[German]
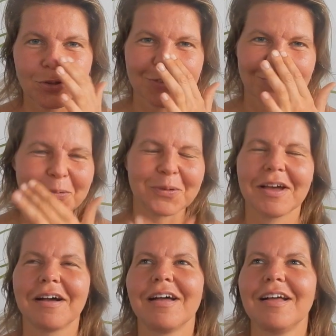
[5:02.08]
möchte
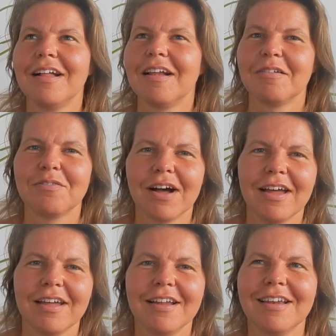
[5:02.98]
oder
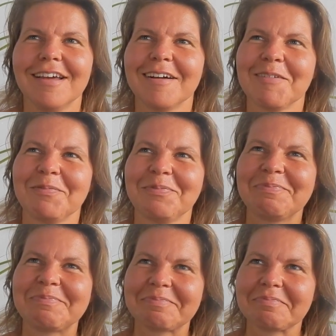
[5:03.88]
weil, ähm,
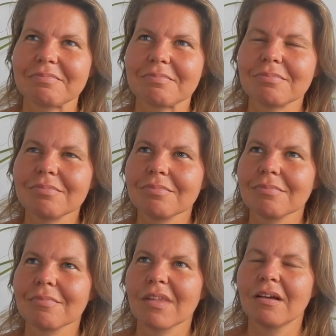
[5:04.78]

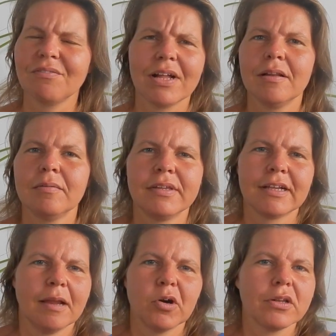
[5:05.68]
weil die
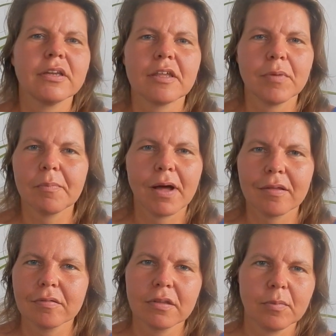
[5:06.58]
Klamotten nicht mehr
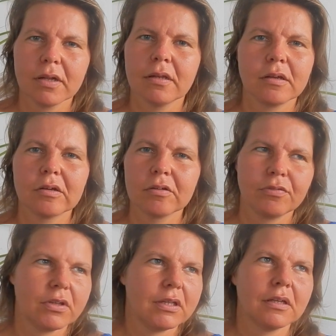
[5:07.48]
passen, die man
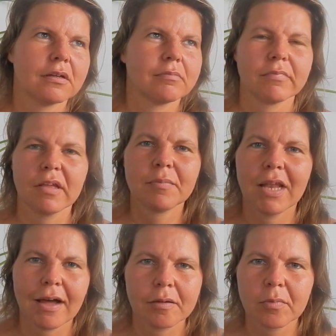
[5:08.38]
irgendwie im
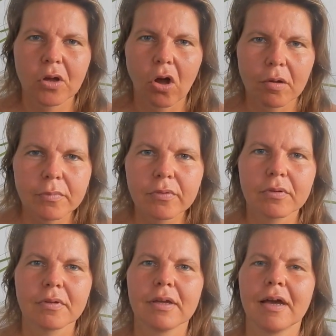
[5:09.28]
Laden bekommt,
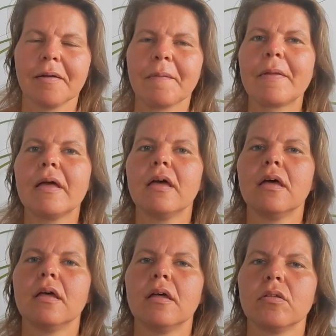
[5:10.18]
ja?
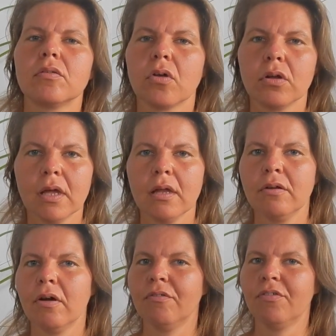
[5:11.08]

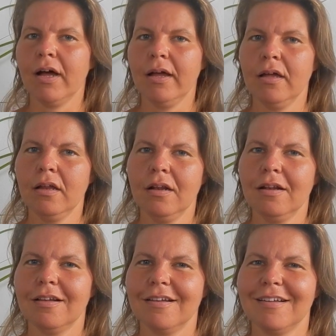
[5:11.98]
sondern weil